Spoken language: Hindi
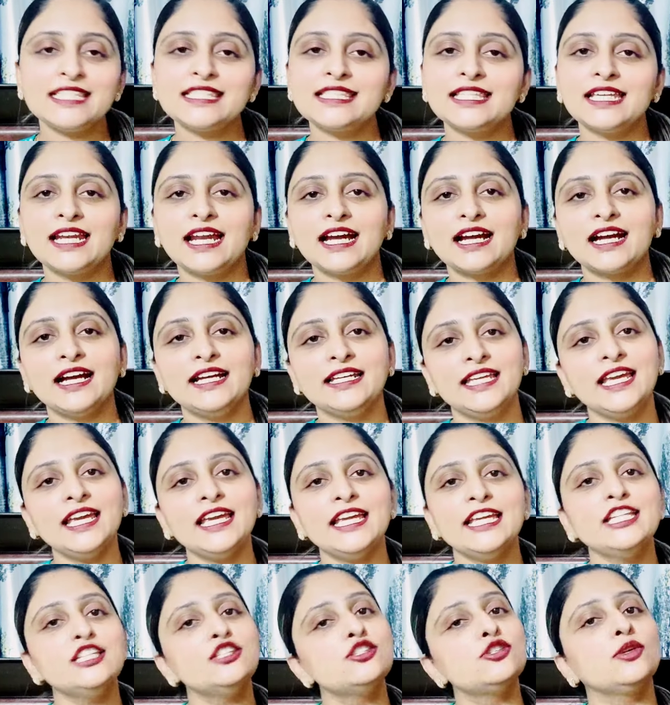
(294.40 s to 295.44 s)
इस तरह का
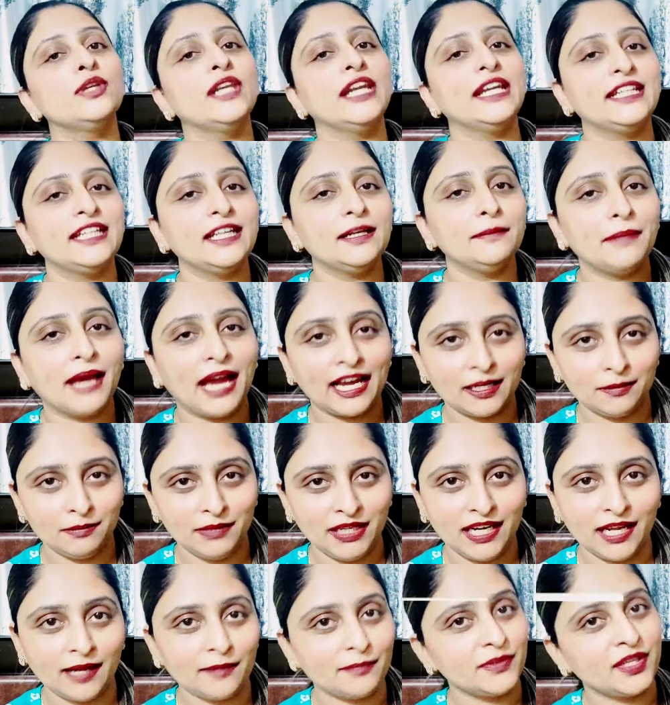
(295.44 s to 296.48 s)
ये इंसुलेटर बैग
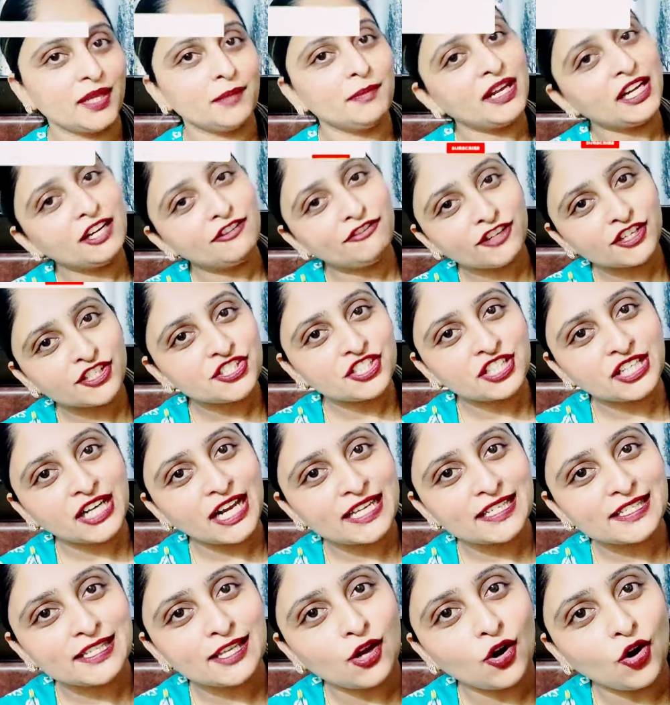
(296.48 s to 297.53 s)
मिला ये मैंने फर्स्ट
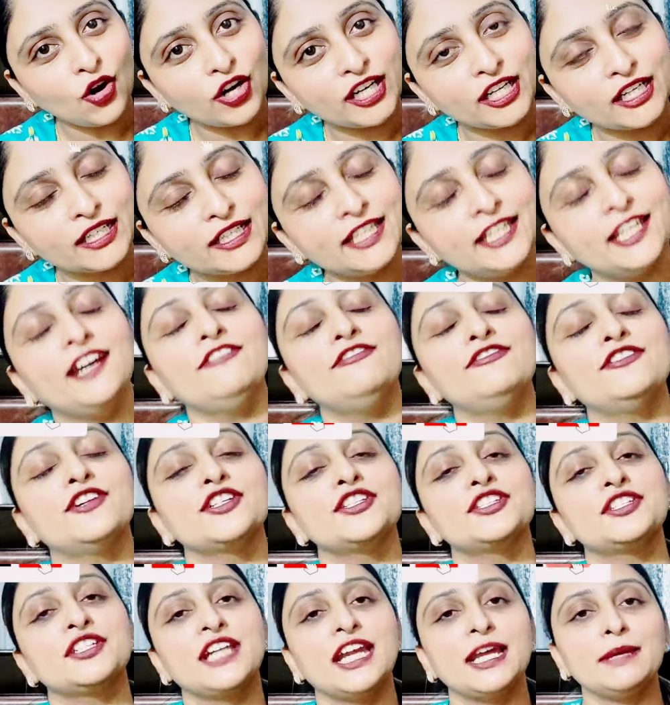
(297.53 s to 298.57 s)
क्राई से ऑर्डर किया
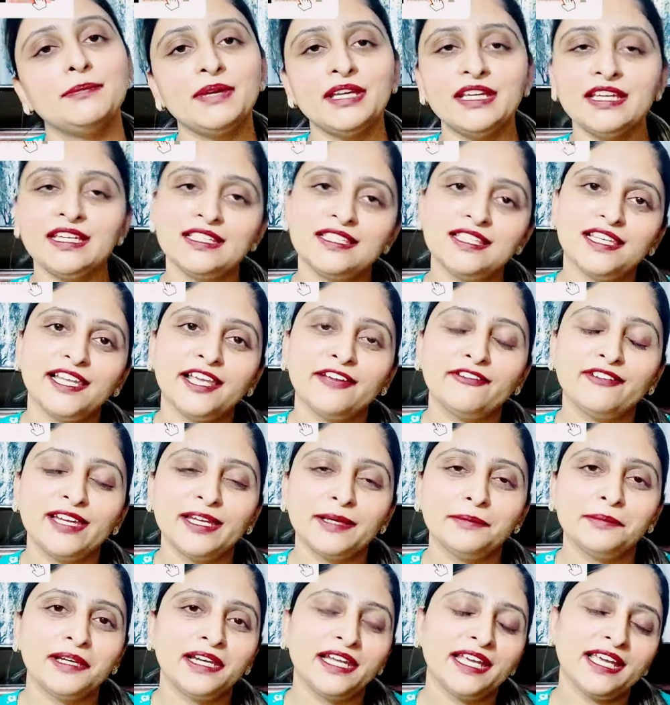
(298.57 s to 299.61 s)
फर्स्ट क्राई पे इजीली
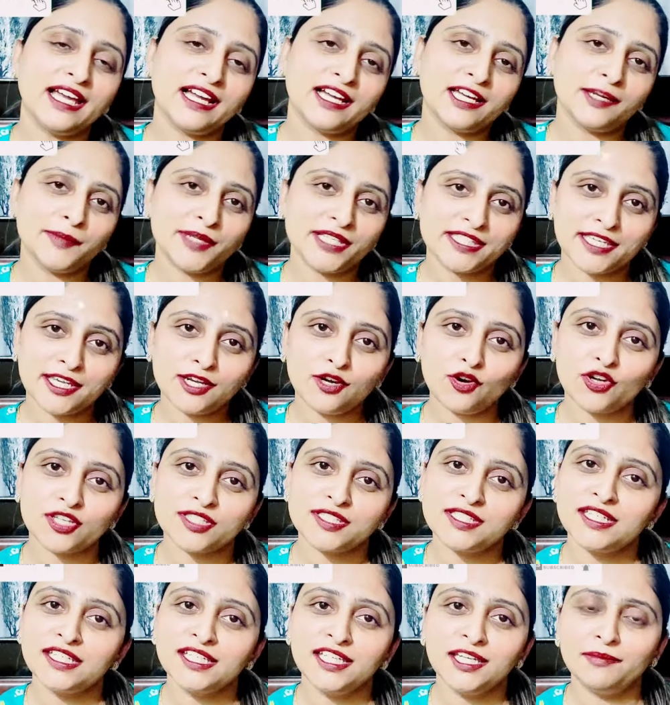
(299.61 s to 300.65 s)
अवेलेबल है अगर मैं इसकी
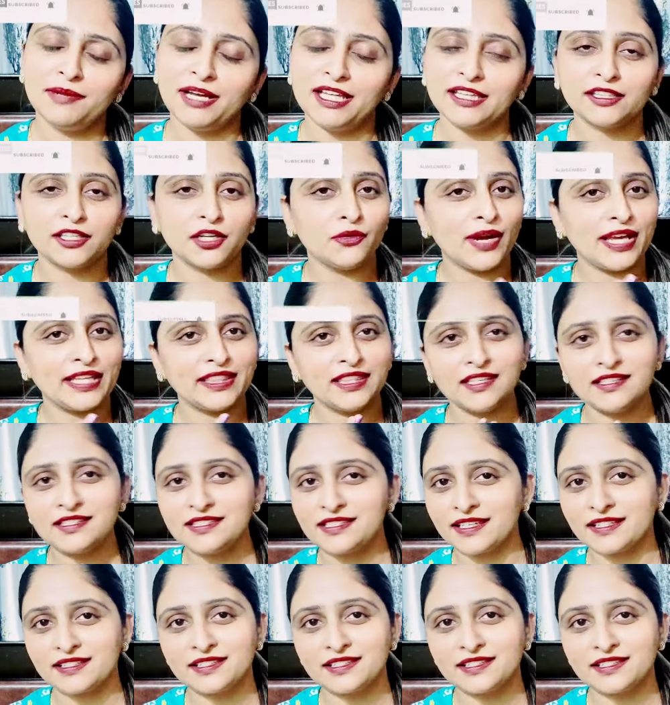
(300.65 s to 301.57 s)
कॉस्टिंग की बात करूँ आई थिंक